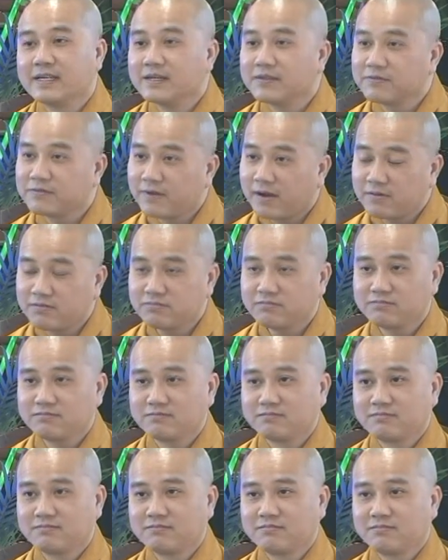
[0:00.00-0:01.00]
tiên phong
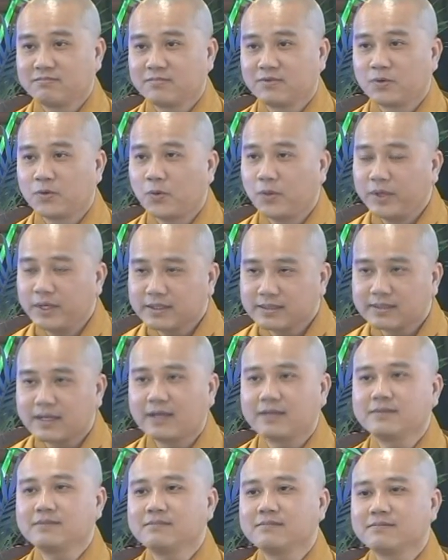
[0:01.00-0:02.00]

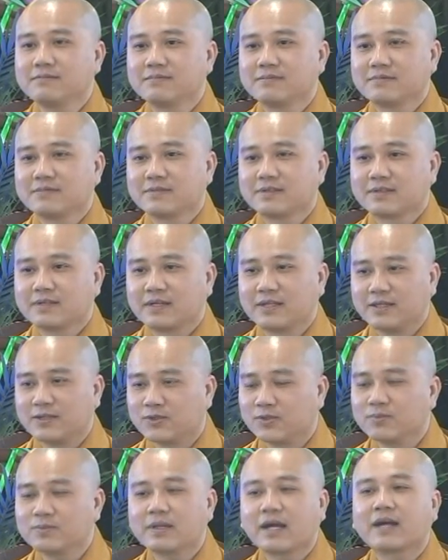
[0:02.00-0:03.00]
khuyến tấn
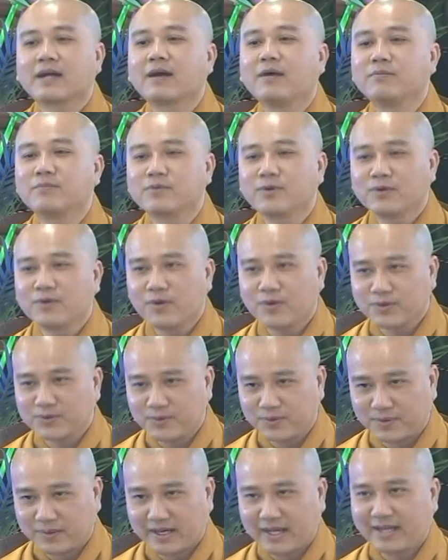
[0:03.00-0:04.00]
thì chúng ta không có
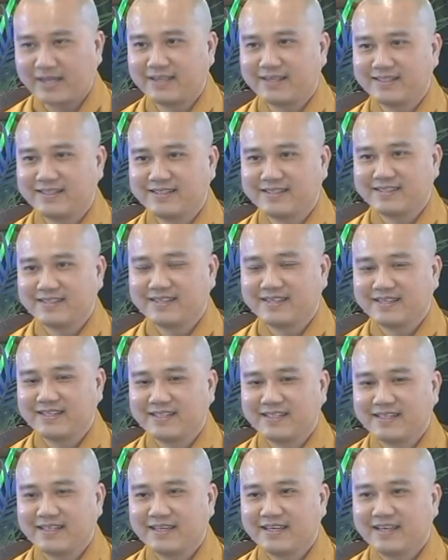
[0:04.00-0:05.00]
ngôi chùa này.
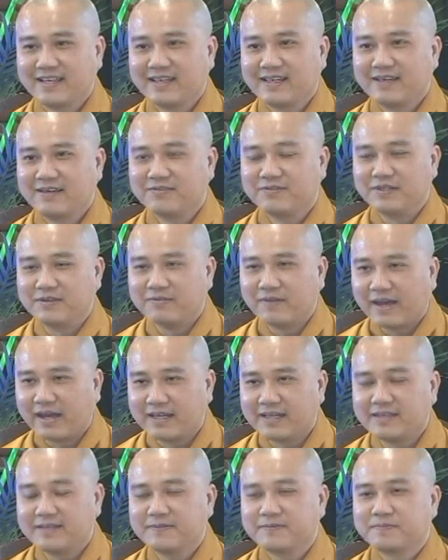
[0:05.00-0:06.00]
Vì
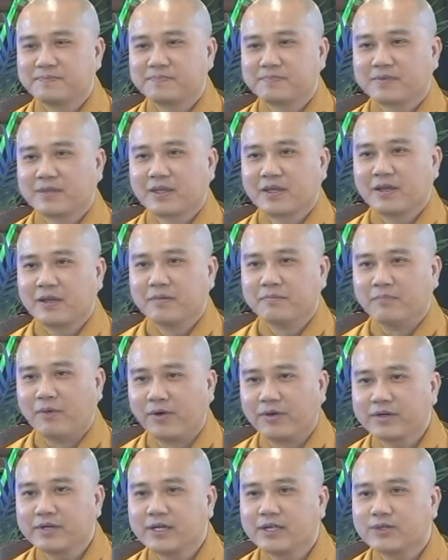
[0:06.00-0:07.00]
vậy,
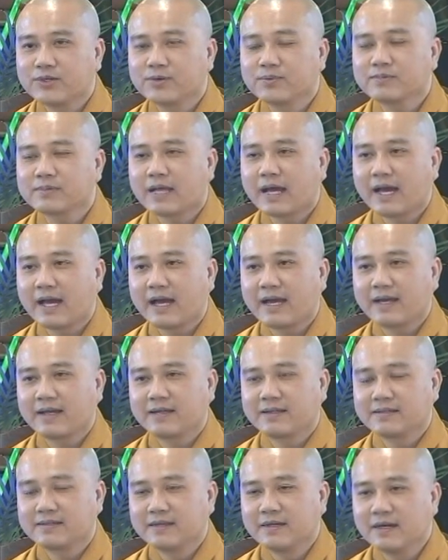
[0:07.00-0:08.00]
mỗi khi chúng
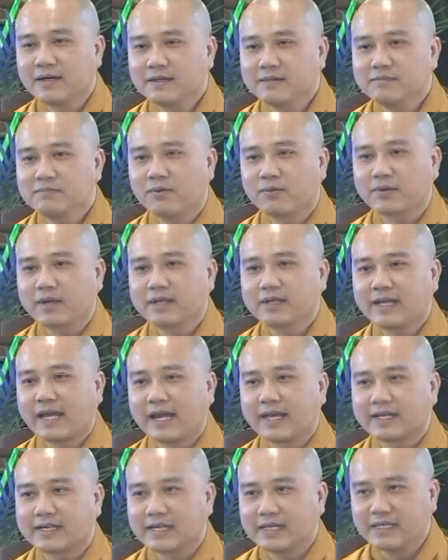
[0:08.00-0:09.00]
ta đến một cái
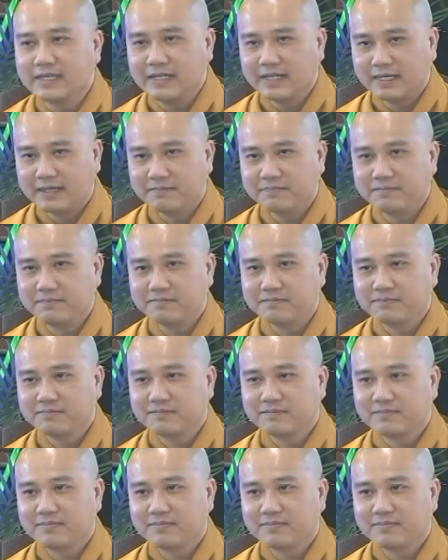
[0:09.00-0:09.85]
ngày kỷ niệm